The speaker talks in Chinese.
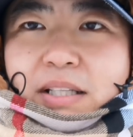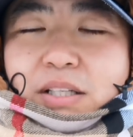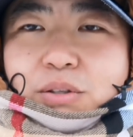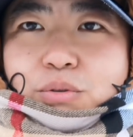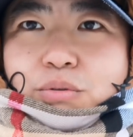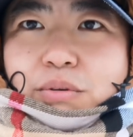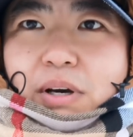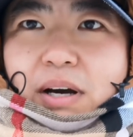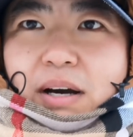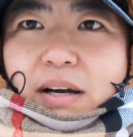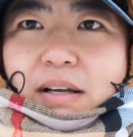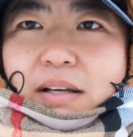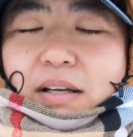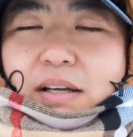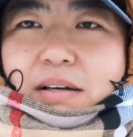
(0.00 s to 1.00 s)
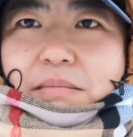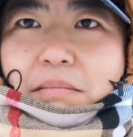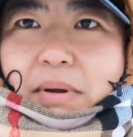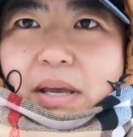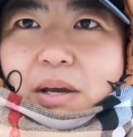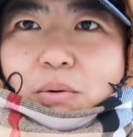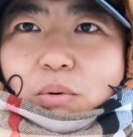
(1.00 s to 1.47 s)
区啊，
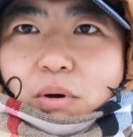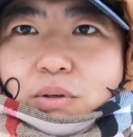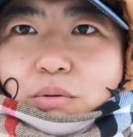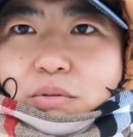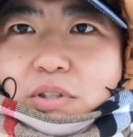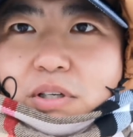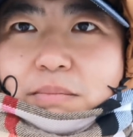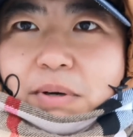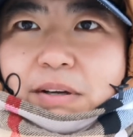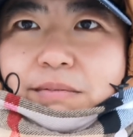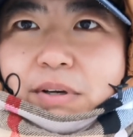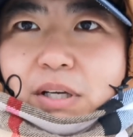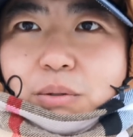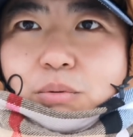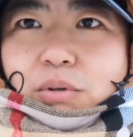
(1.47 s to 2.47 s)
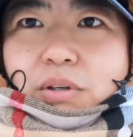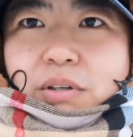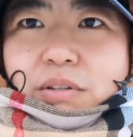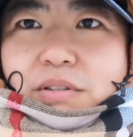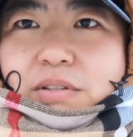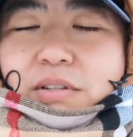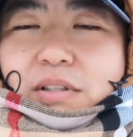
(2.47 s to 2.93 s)
美国用日本围堵俄罗
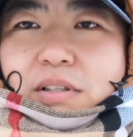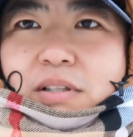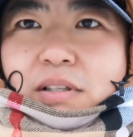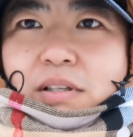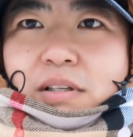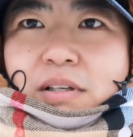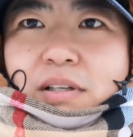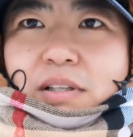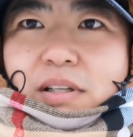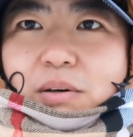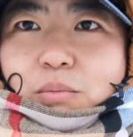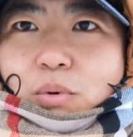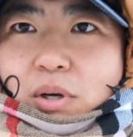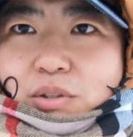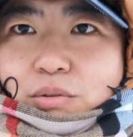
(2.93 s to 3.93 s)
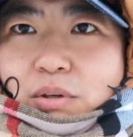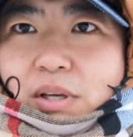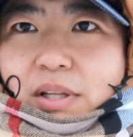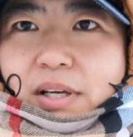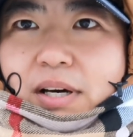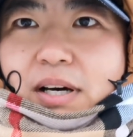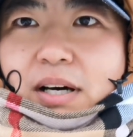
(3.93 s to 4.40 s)
斯，那我觉
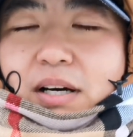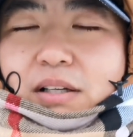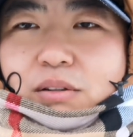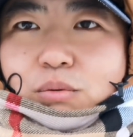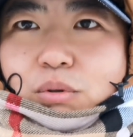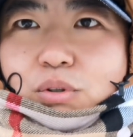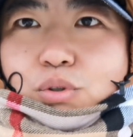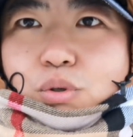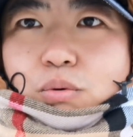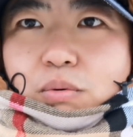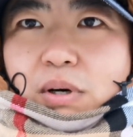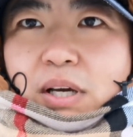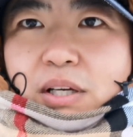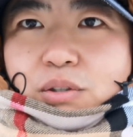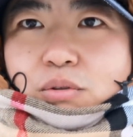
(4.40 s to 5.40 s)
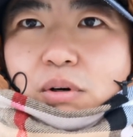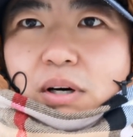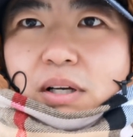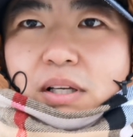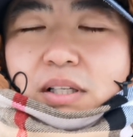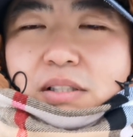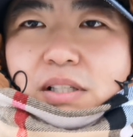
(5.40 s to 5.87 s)
得啊，对中国来说，
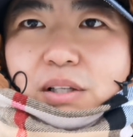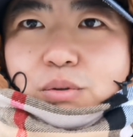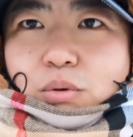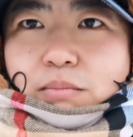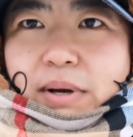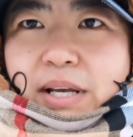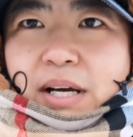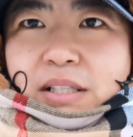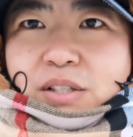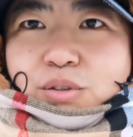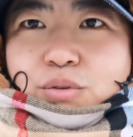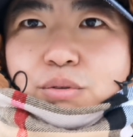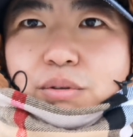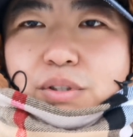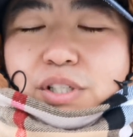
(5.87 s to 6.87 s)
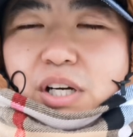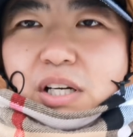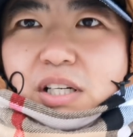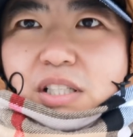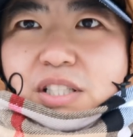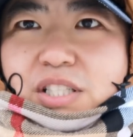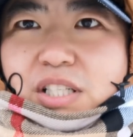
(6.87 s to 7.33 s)
在东北亚地区整
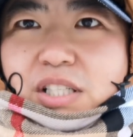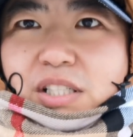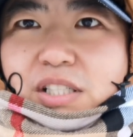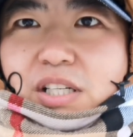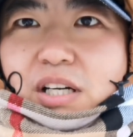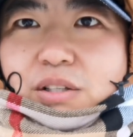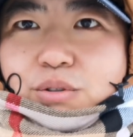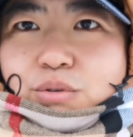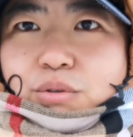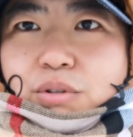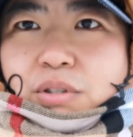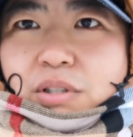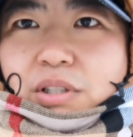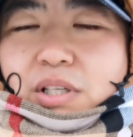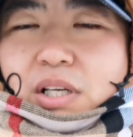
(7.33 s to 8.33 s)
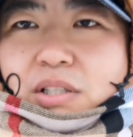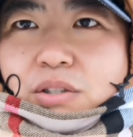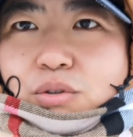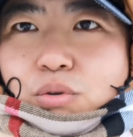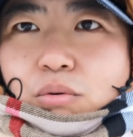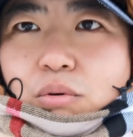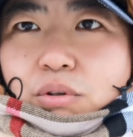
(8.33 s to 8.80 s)
个紧张局势也是
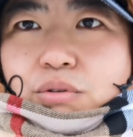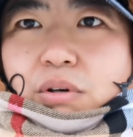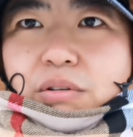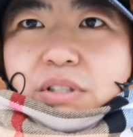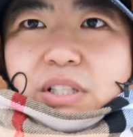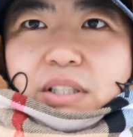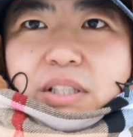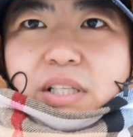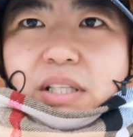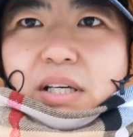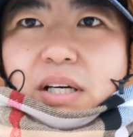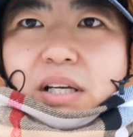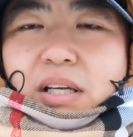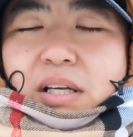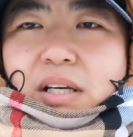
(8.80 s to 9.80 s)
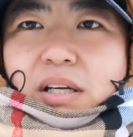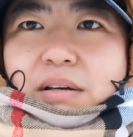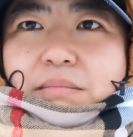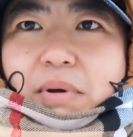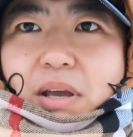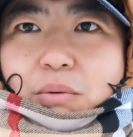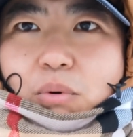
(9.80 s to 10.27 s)
中国需要警惕的。
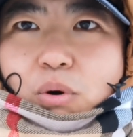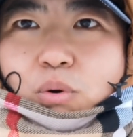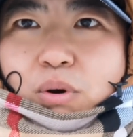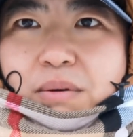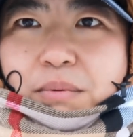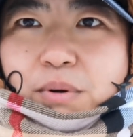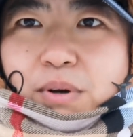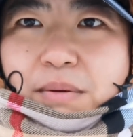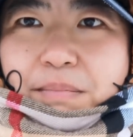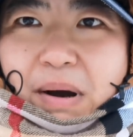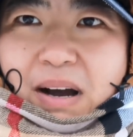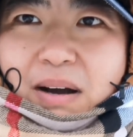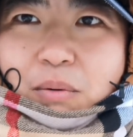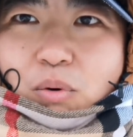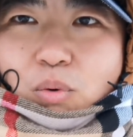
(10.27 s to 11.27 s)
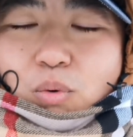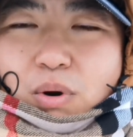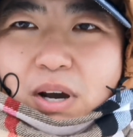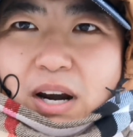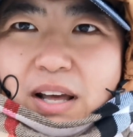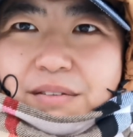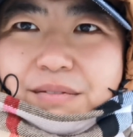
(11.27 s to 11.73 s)
美国会不会把乌
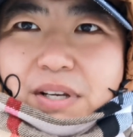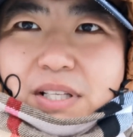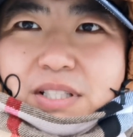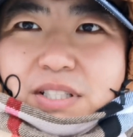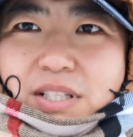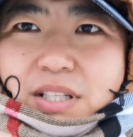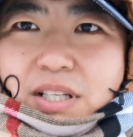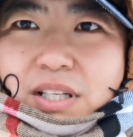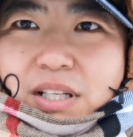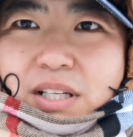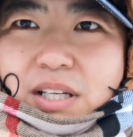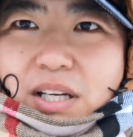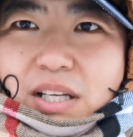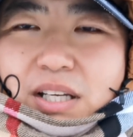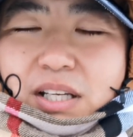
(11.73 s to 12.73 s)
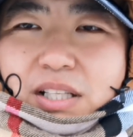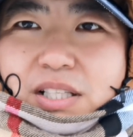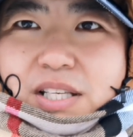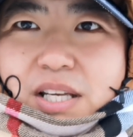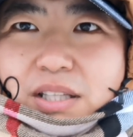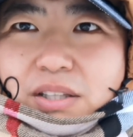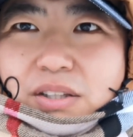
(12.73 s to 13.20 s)
克兰危机哎
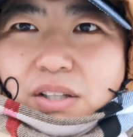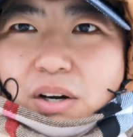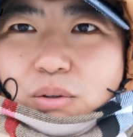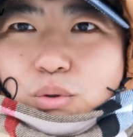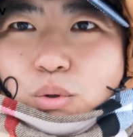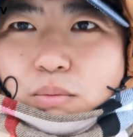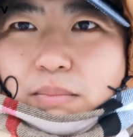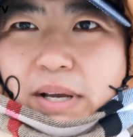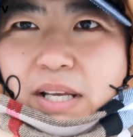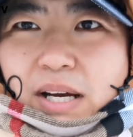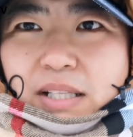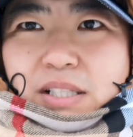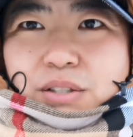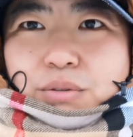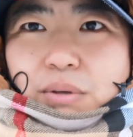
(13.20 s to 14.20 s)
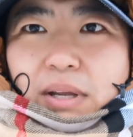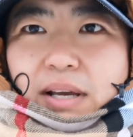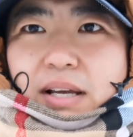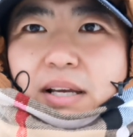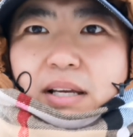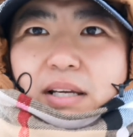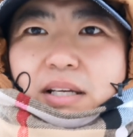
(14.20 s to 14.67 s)
引到东北亚地区来，
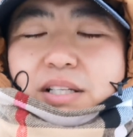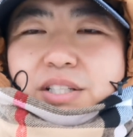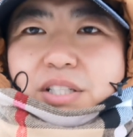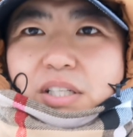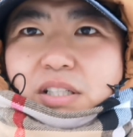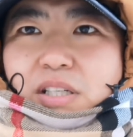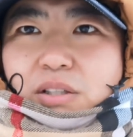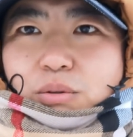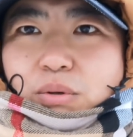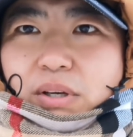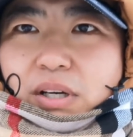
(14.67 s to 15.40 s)
形成对